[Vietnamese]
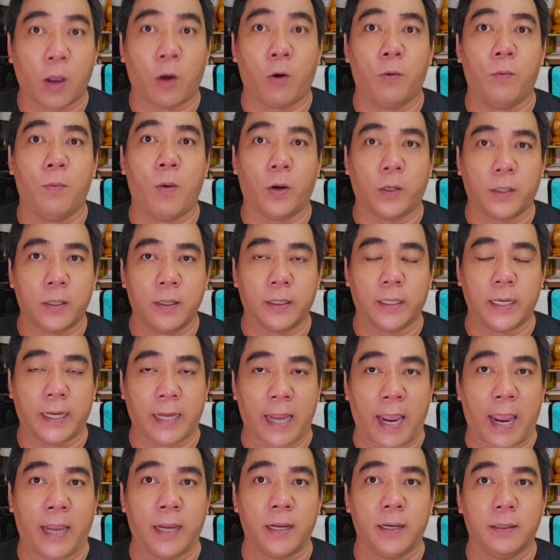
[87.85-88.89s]
cầu bồi thường thiệt
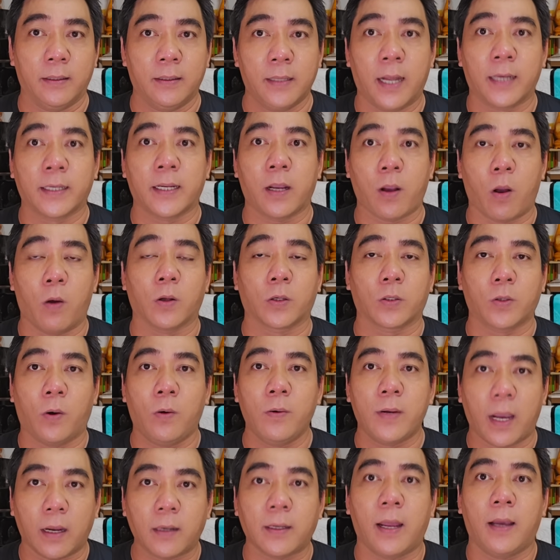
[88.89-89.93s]
hại lên cái con
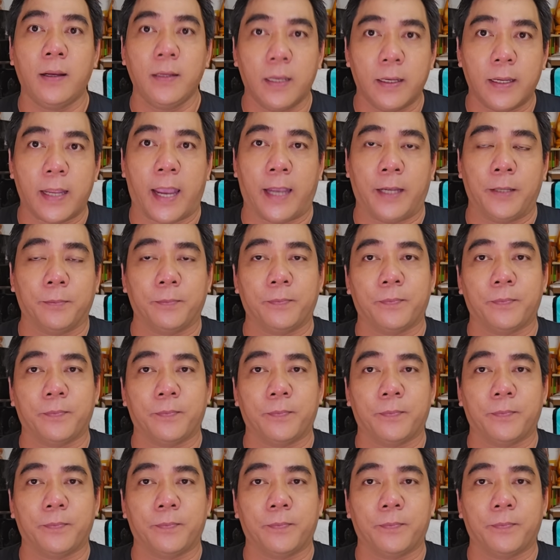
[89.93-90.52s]
số rất lớn như vậy.